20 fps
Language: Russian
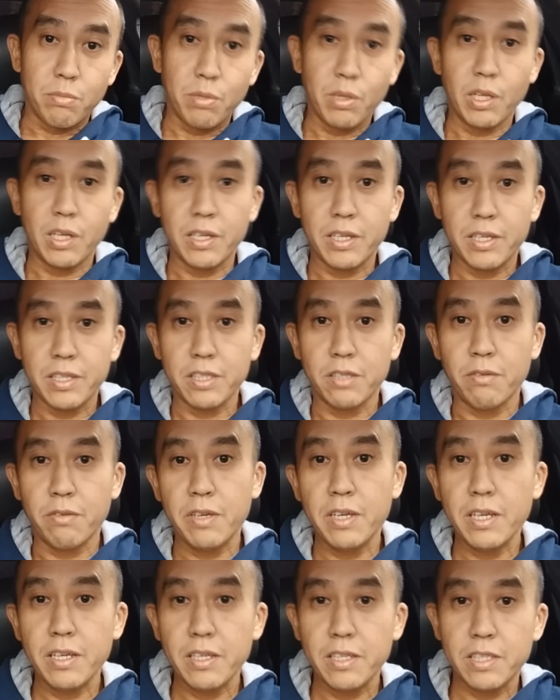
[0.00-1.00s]
Было
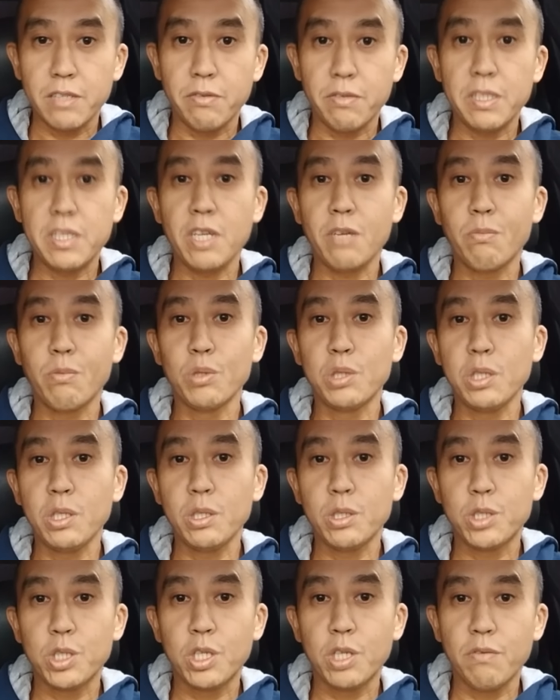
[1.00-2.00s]
две, две-три
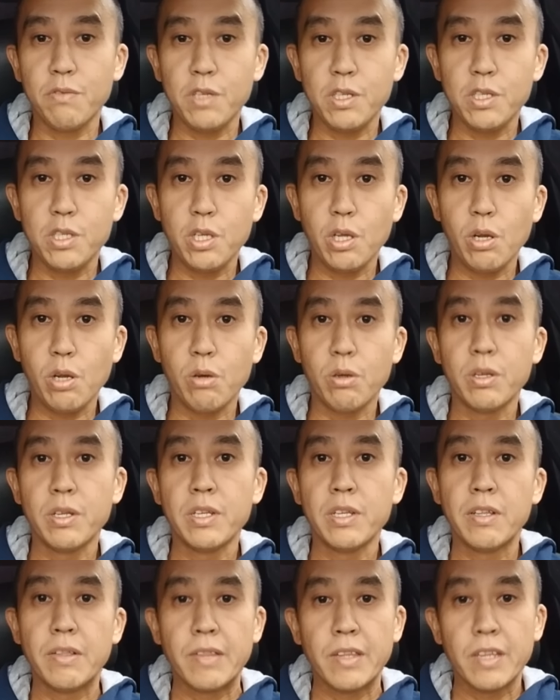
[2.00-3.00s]
бутылочки в неделю.
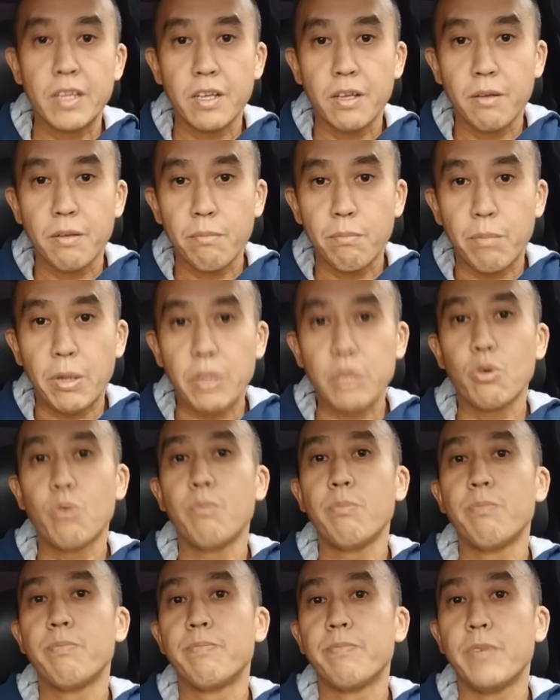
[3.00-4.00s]

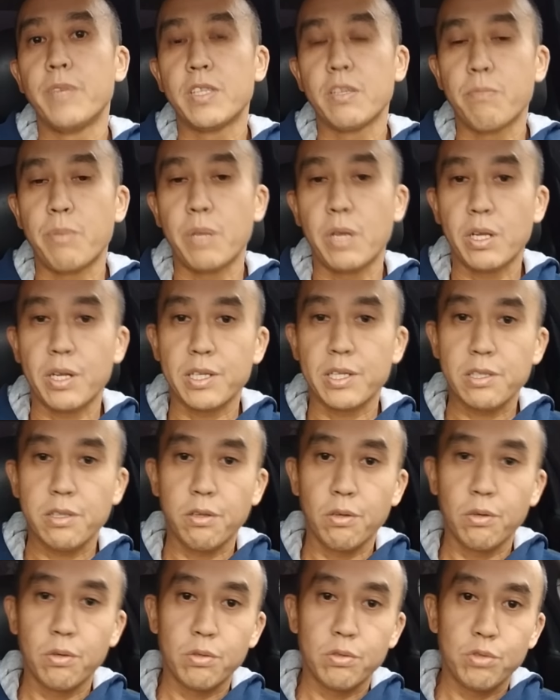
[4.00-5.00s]
Потом это
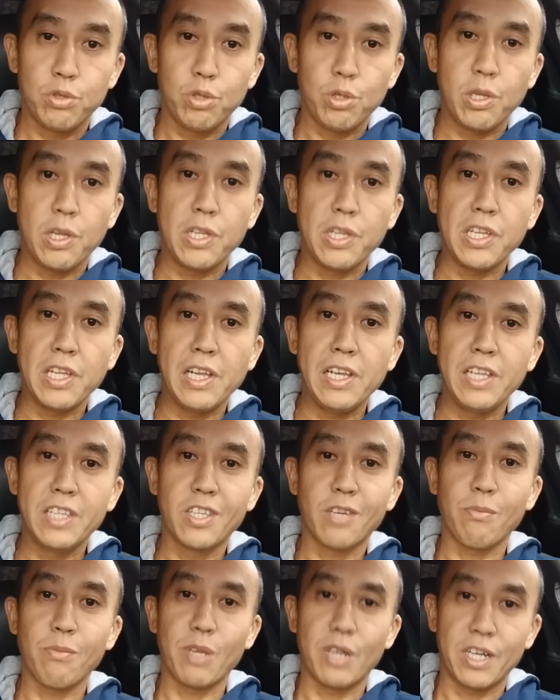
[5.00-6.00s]
переросло чуть ли не
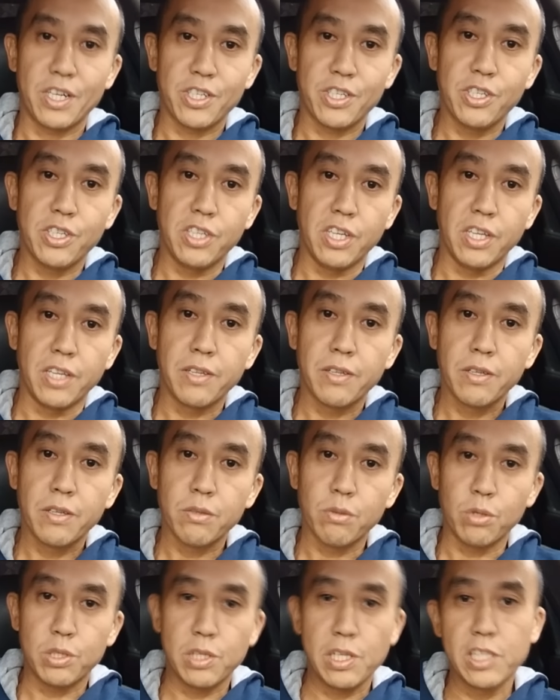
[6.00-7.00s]
литрами каждый день.
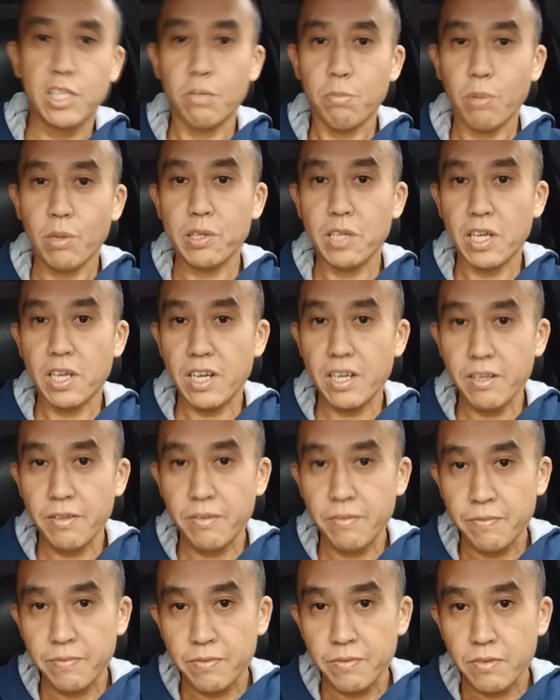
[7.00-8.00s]
То есть литр-полтора,
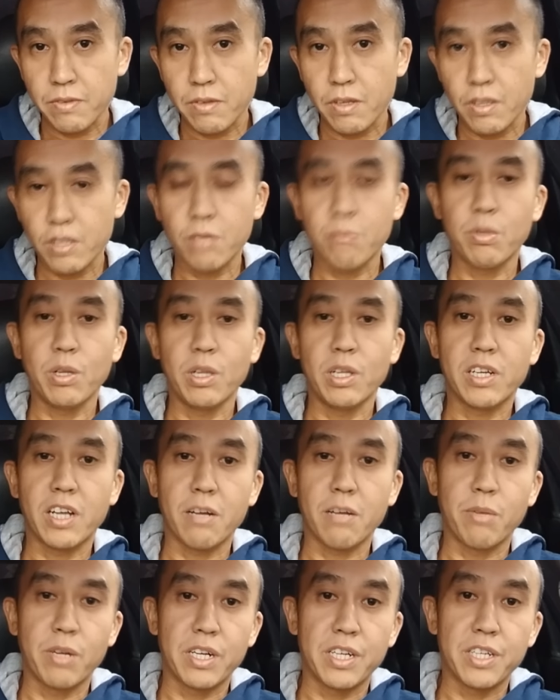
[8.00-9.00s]
это было
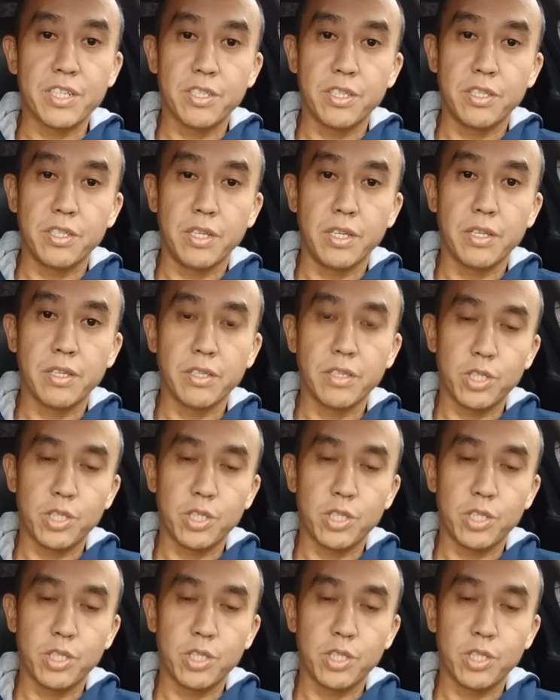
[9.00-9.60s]
как бы каждый день.